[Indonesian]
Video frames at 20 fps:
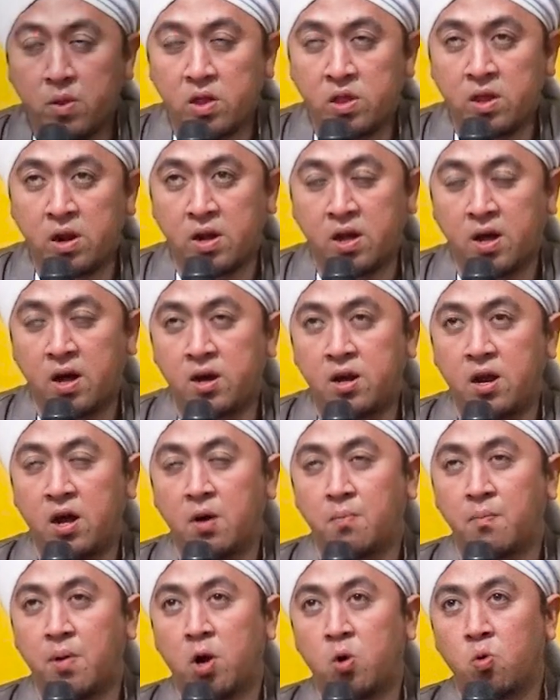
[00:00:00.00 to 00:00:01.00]

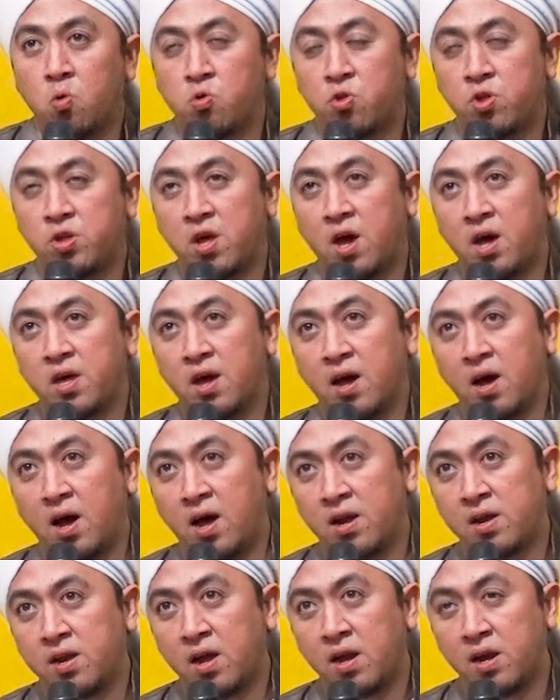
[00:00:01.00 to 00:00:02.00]
Terkadang manusia yang
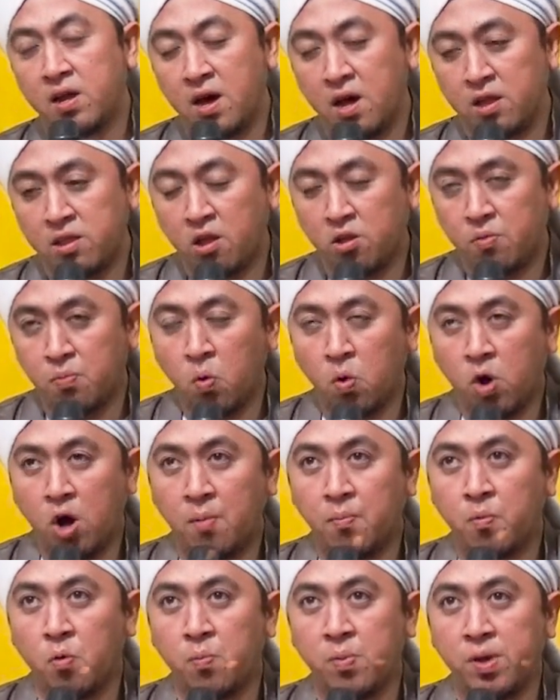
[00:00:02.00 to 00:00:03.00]
ada di atas
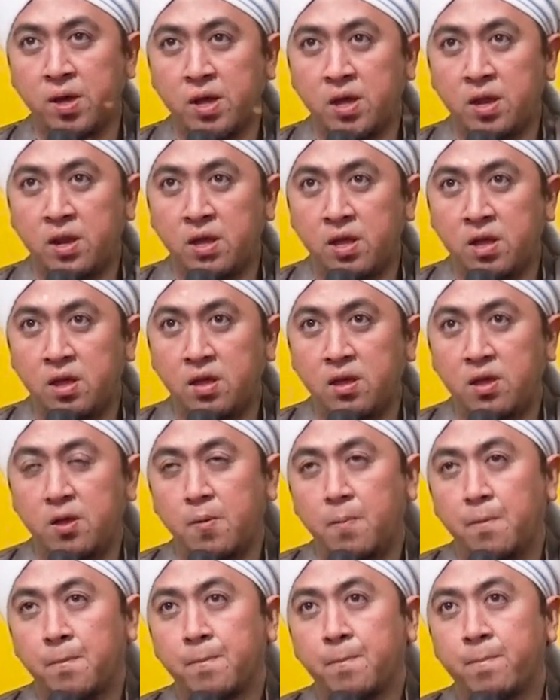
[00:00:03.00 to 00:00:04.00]
muka bumi ini